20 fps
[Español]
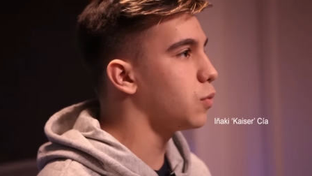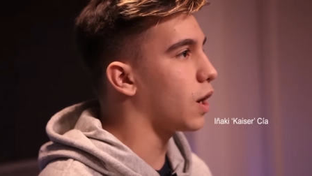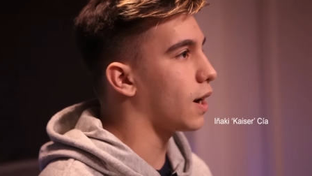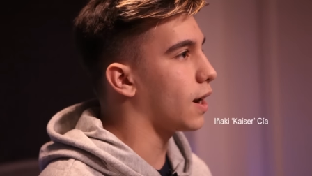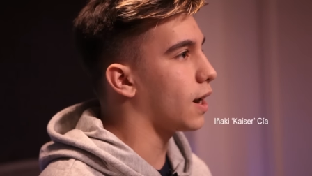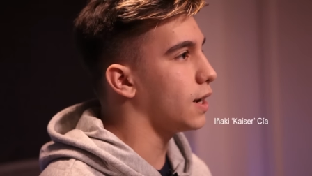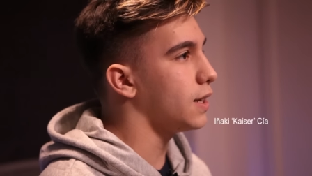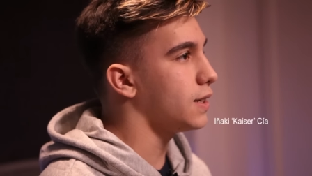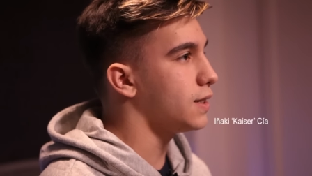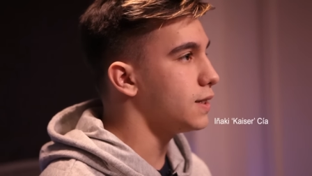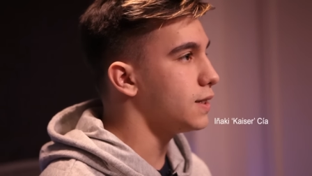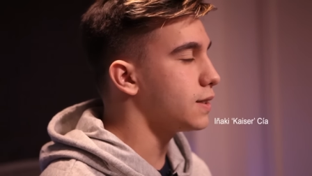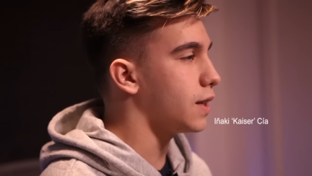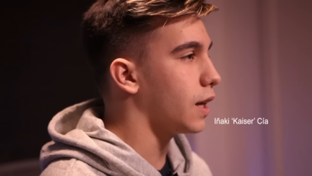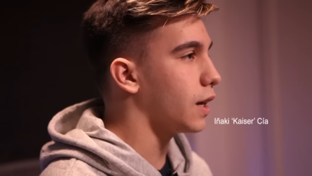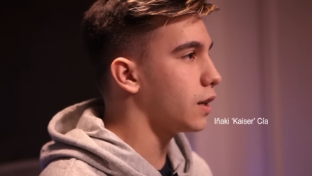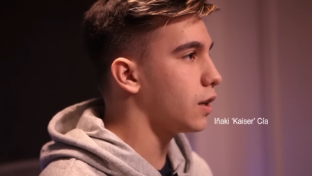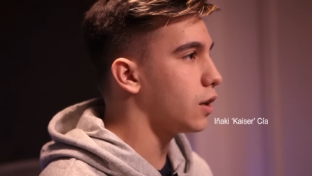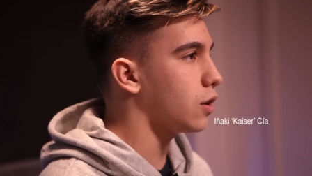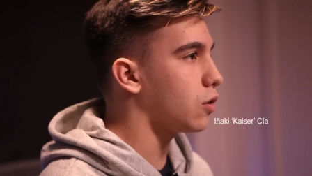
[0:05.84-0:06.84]
análisis
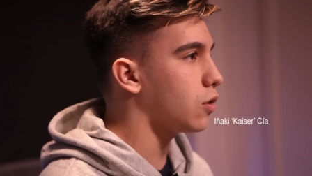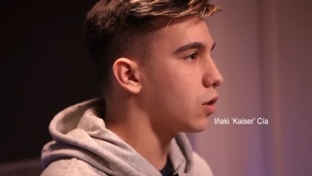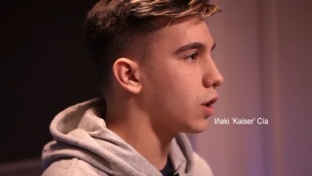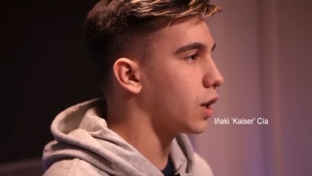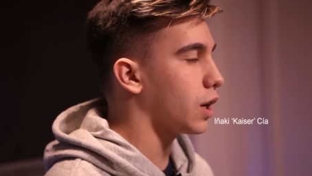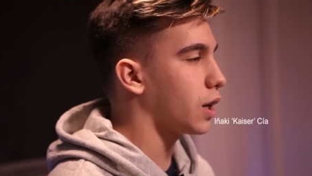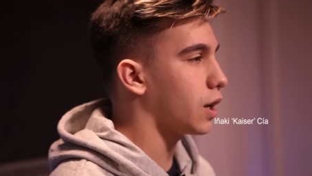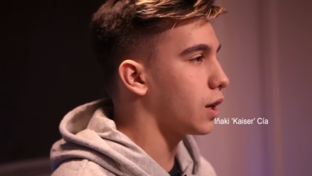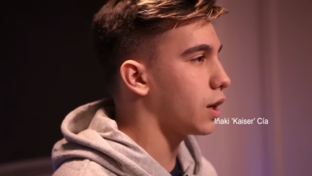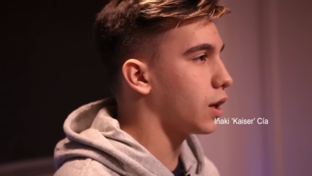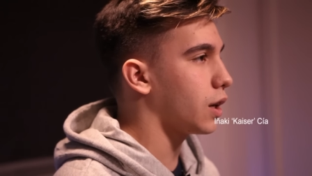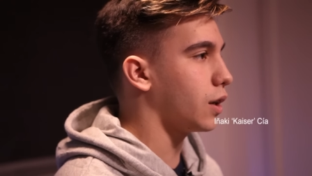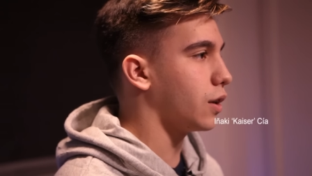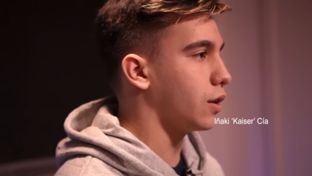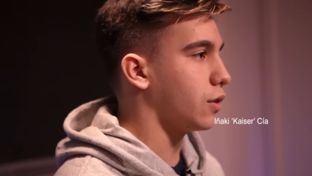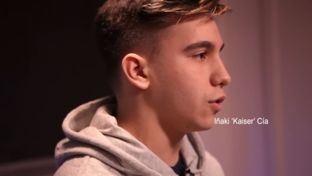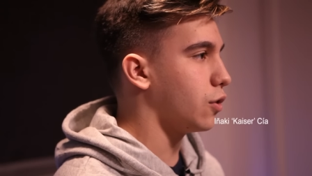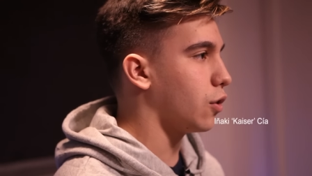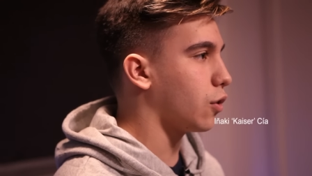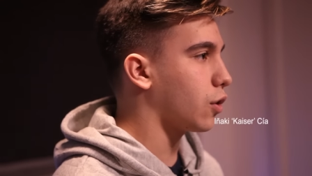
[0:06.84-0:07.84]
técnico que
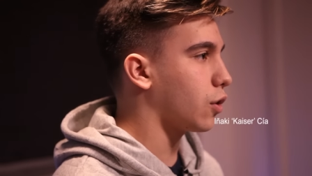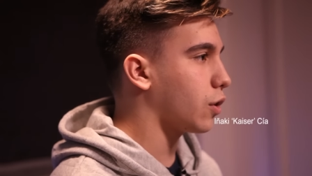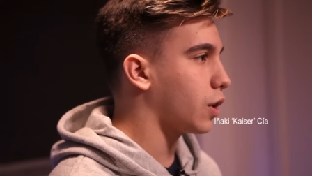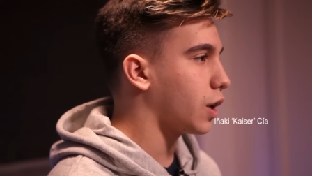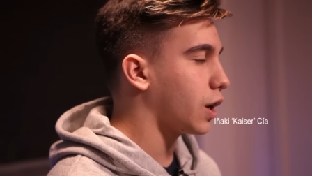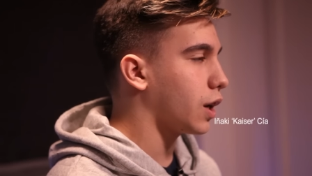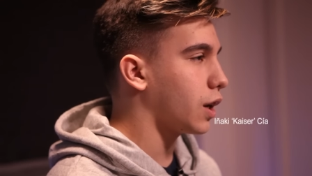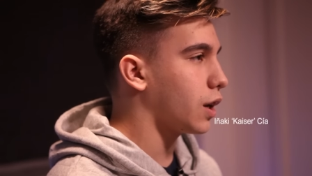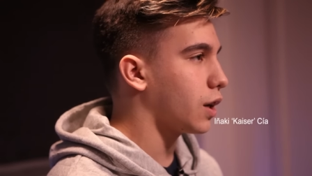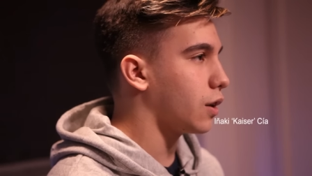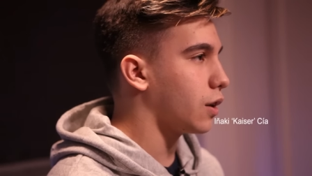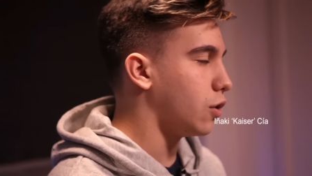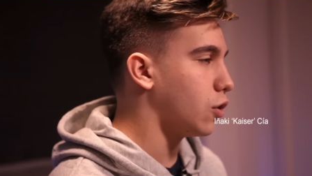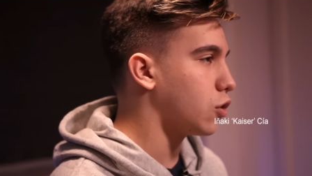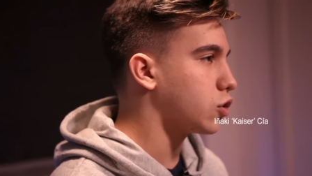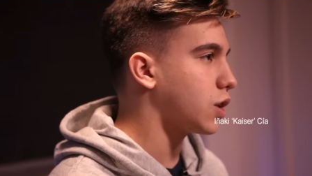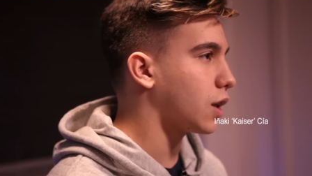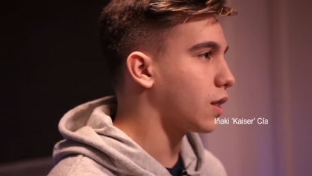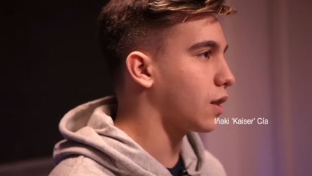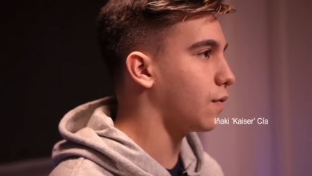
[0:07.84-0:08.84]
yo creo que
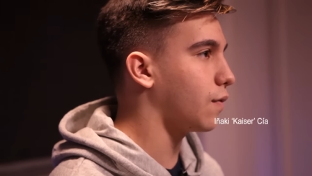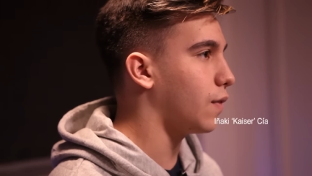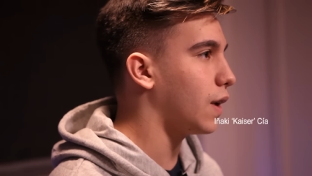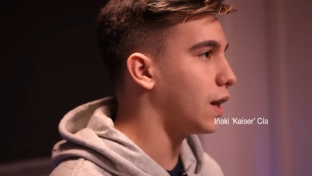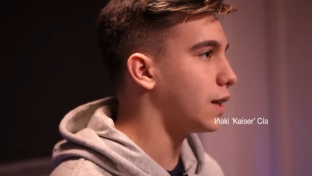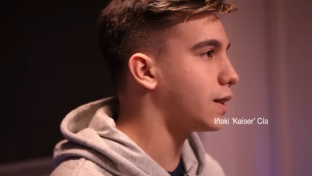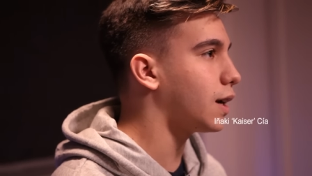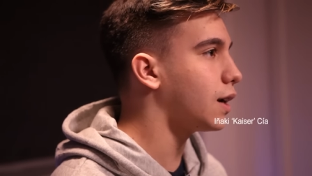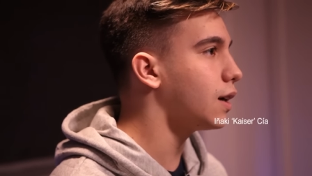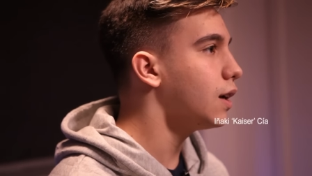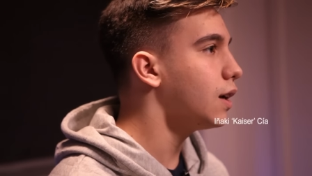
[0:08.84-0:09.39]
nos hace falta